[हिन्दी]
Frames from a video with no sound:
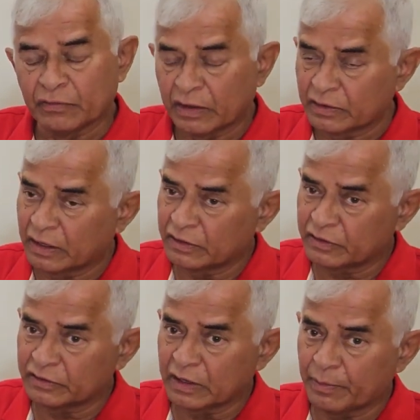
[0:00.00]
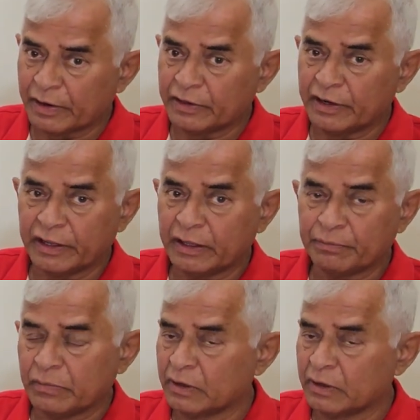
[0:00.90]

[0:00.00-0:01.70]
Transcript: तो स्थिति सामान्य रहेगी